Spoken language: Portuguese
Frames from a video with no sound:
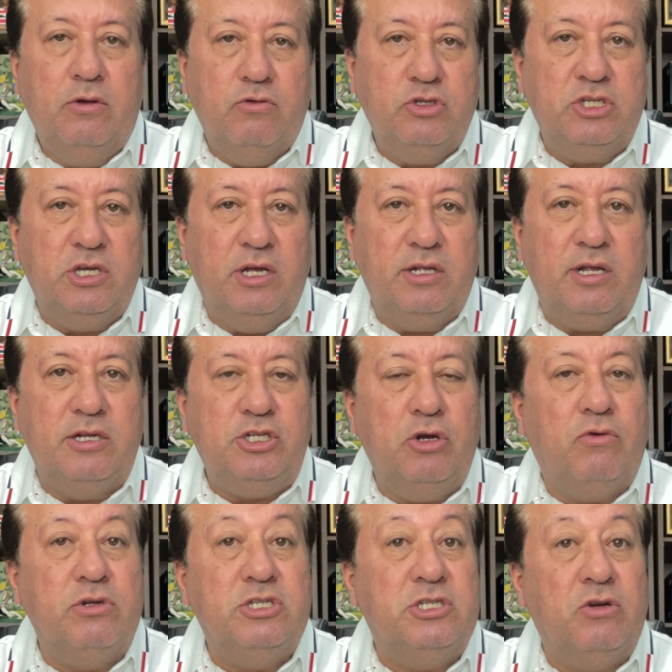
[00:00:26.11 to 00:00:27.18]
O Santa tinha
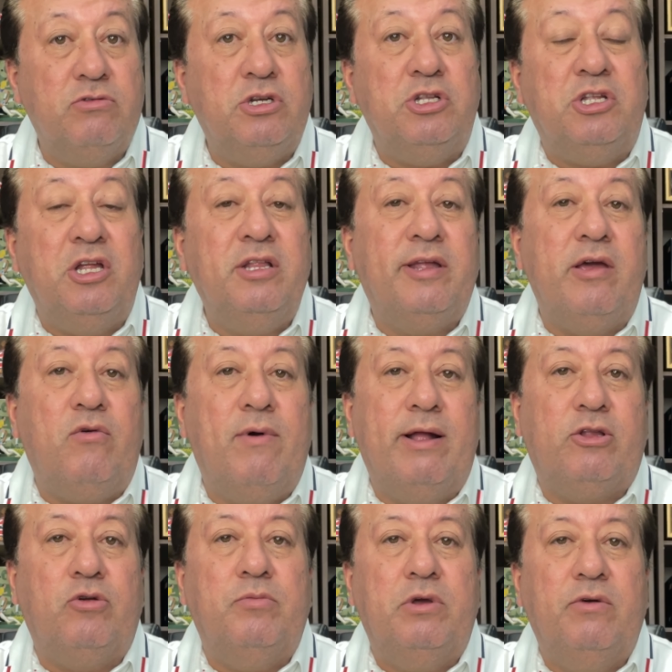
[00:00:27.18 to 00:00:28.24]
condição de
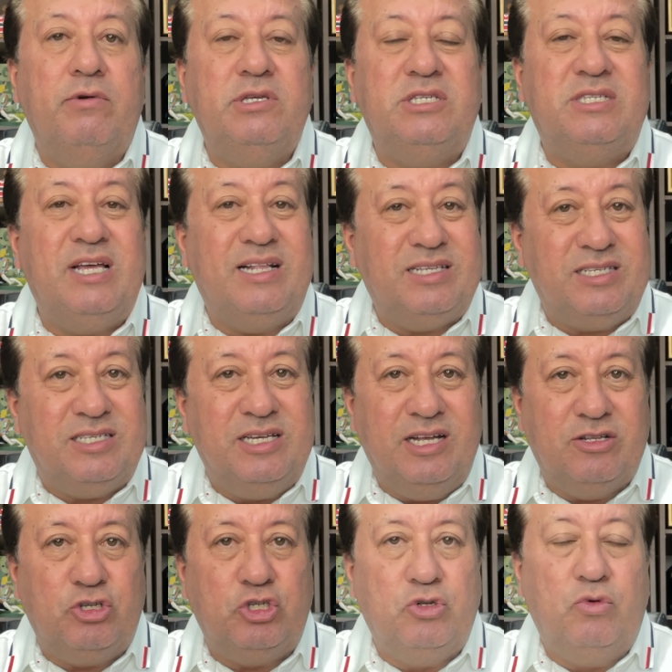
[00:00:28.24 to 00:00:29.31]

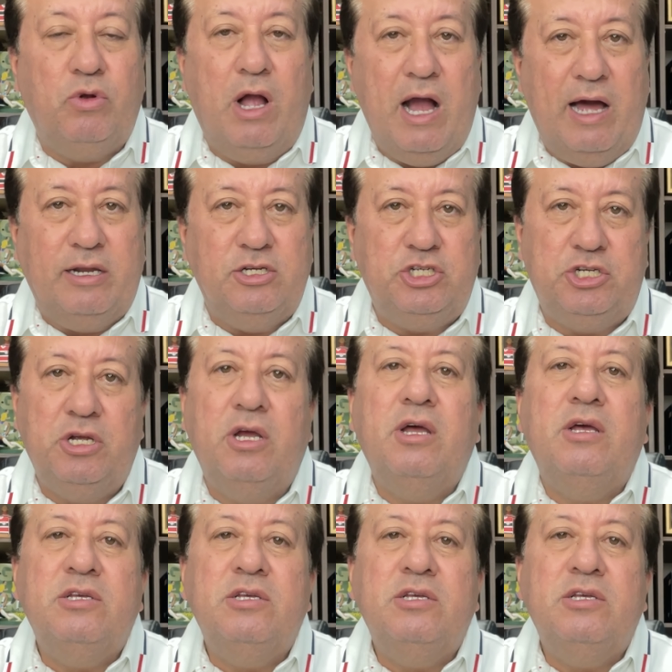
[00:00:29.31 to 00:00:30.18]
34.700 lugares,